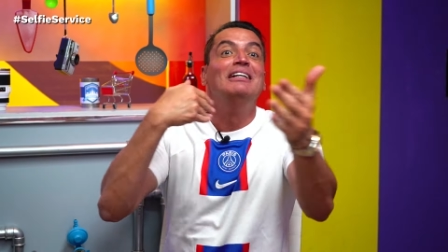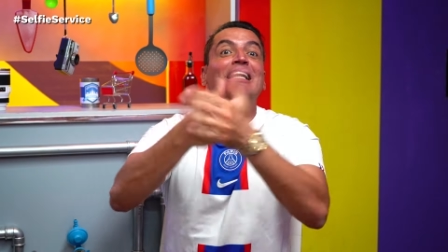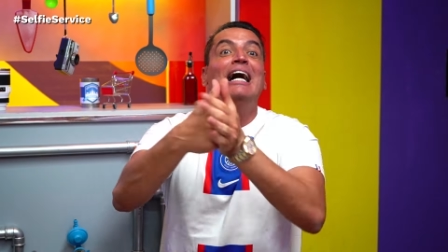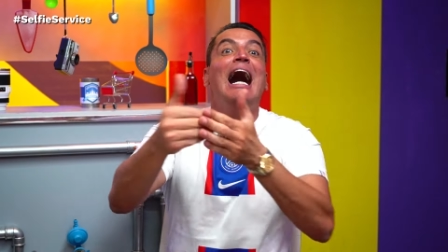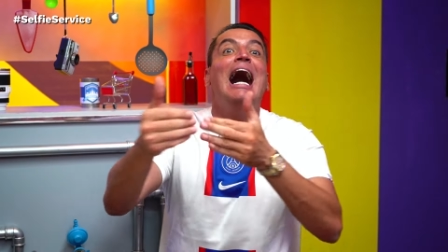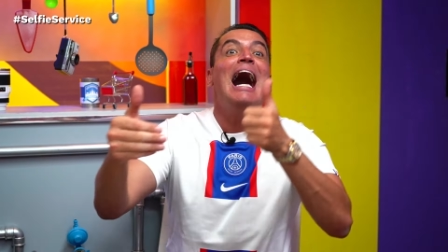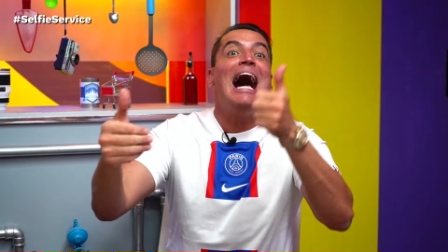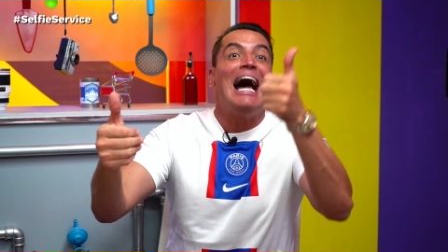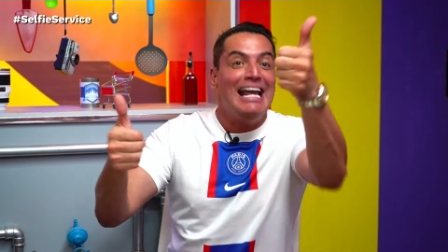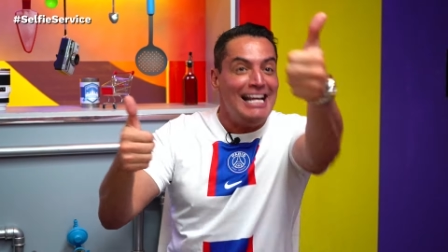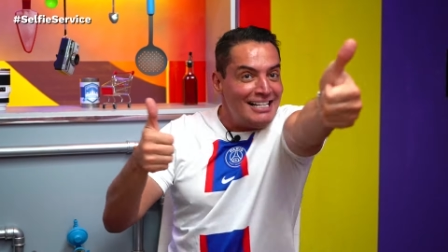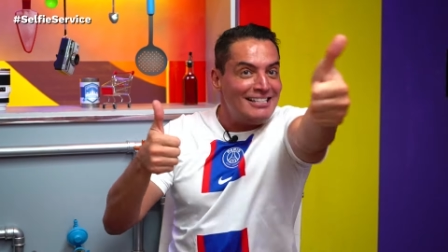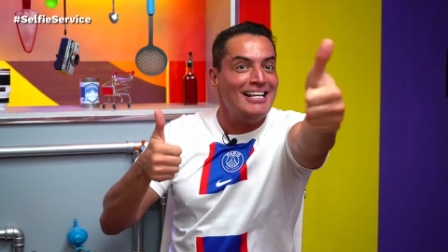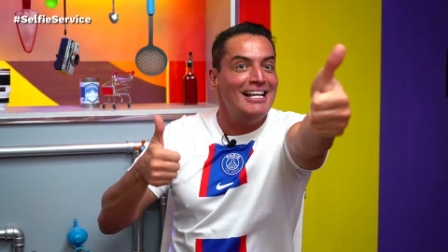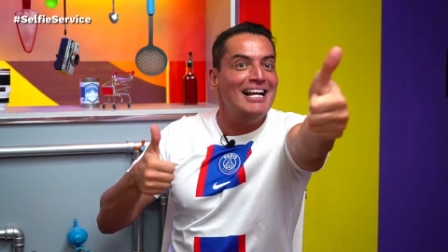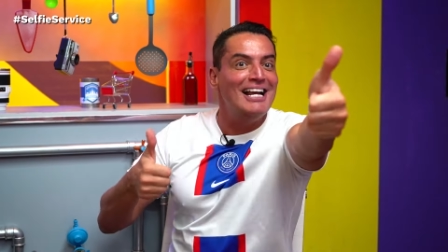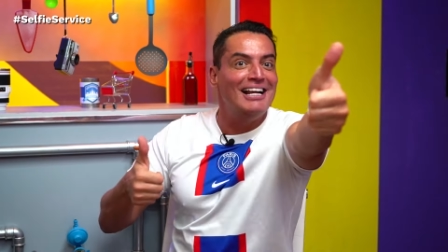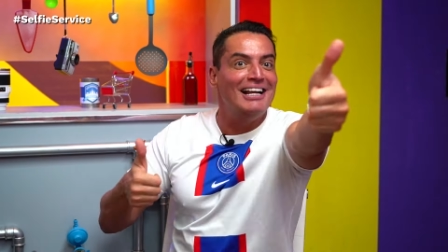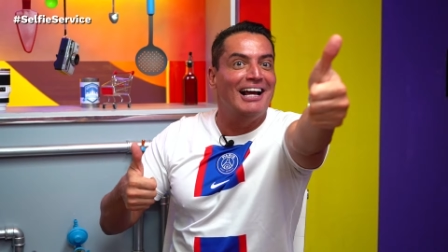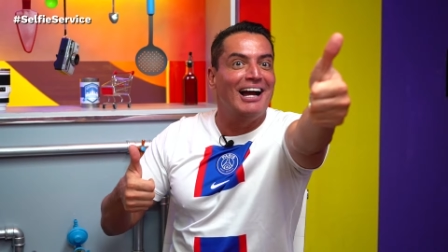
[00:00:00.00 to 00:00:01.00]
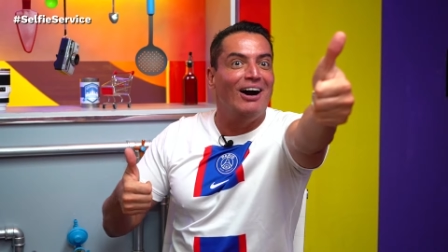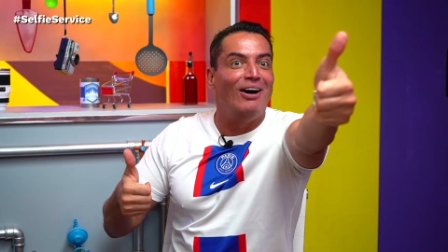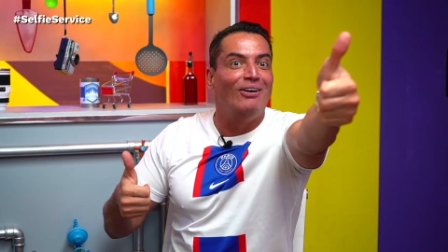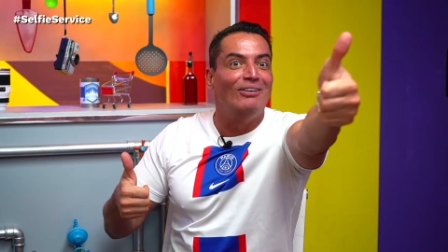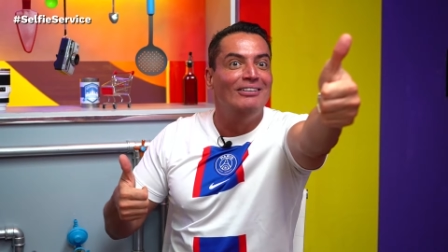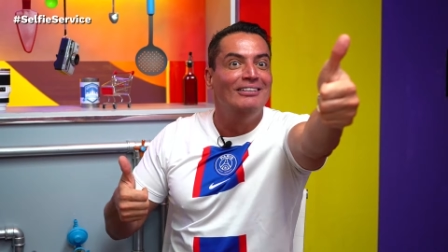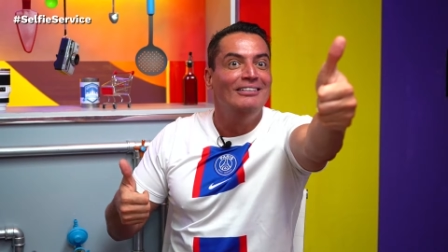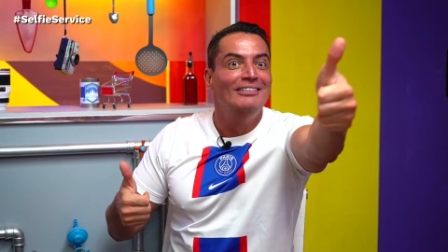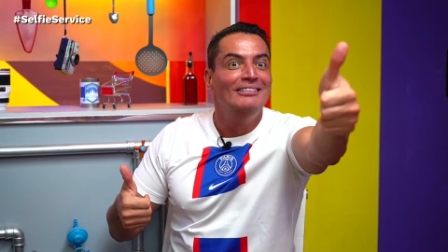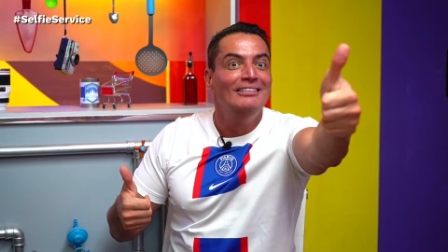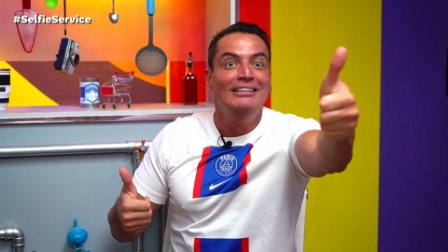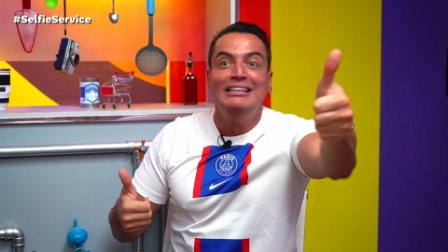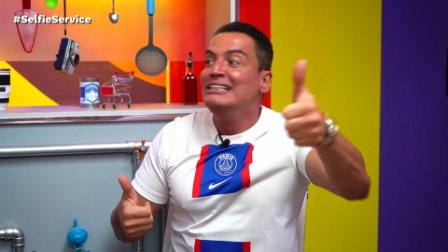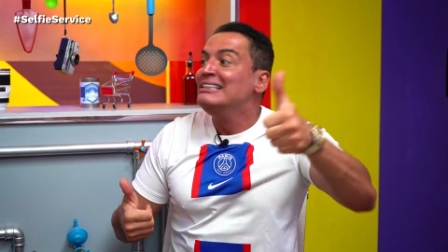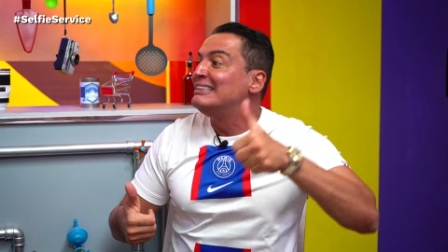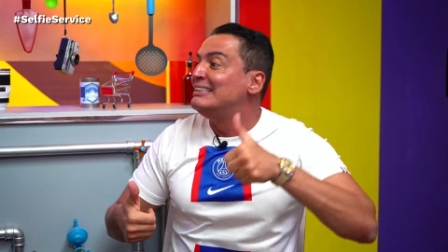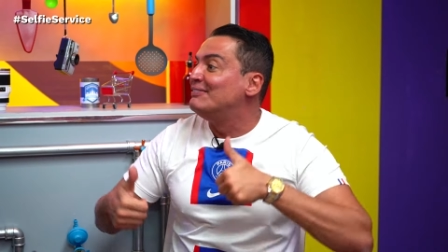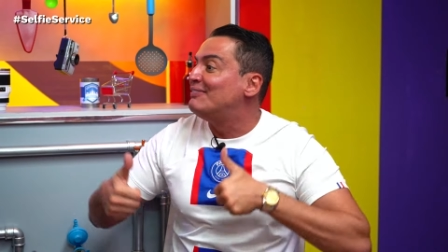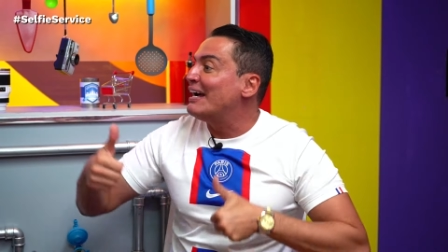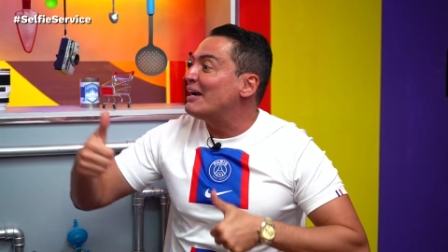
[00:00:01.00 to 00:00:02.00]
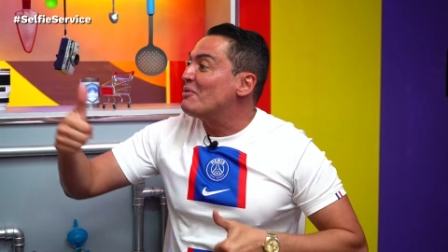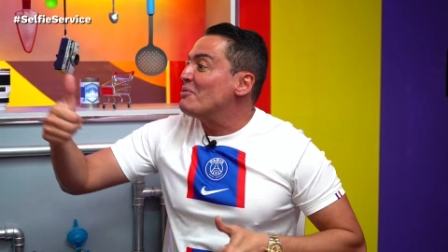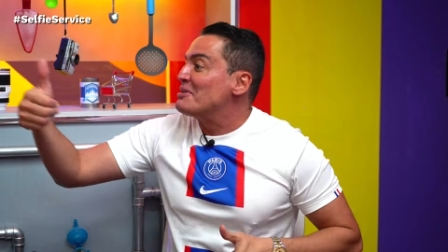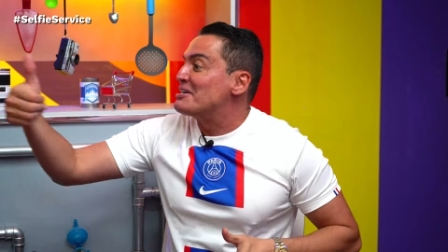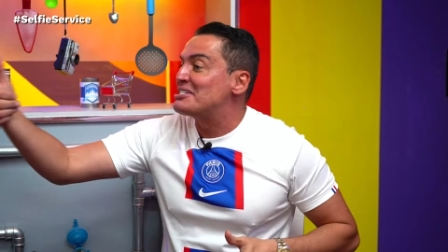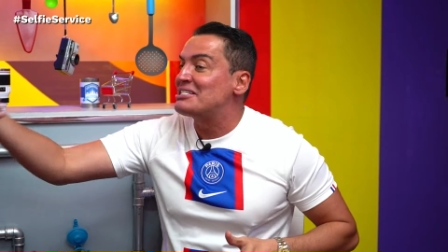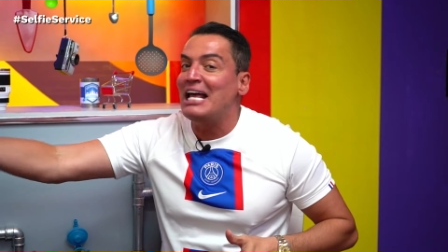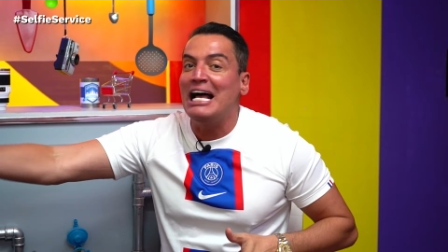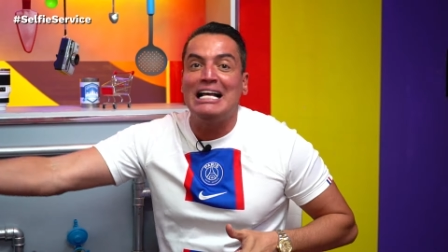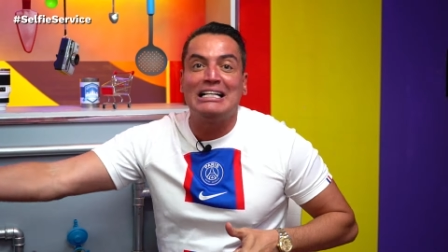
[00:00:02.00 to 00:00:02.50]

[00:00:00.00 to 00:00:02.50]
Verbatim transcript: Aí seria legal. Se vai conquistar,